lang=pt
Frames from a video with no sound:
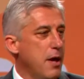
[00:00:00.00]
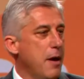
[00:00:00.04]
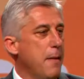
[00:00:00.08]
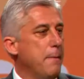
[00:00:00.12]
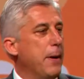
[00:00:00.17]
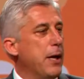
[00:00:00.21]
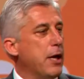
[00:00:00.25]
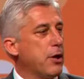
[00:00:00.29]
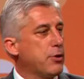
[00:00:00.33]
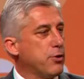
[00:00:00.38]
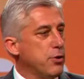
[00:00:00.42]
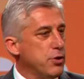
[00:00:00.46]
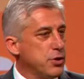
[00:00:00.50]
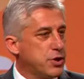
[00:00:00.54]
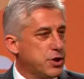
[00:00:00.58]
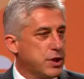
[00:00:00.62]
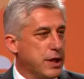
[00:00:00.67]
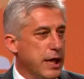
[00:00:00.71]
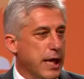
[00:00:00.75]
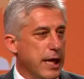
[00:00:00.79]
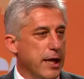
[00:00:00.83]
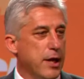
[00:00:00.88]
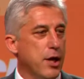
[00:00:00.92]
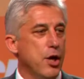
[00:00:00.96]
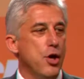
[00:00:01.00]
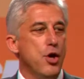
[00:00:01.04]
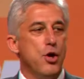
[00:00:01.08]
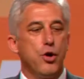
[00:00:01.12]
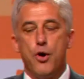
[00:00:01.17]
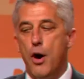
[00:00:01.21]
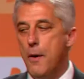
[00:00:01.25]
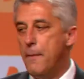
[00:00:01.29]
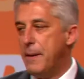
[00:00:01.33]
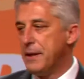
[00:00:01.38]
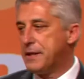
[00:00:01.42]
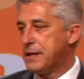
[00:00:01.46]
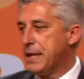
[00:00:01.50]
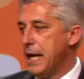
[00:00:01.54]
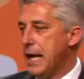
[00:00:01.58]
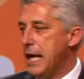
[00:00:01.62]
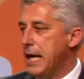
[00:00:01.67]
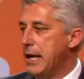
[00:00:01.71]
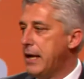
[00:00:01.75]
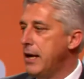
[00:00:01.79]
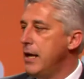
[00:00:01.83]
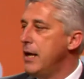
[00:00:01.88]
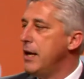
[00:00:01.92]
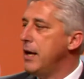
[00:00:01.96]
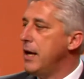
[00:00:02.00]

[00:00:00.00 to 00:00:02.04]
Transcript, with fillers: para conseguir combater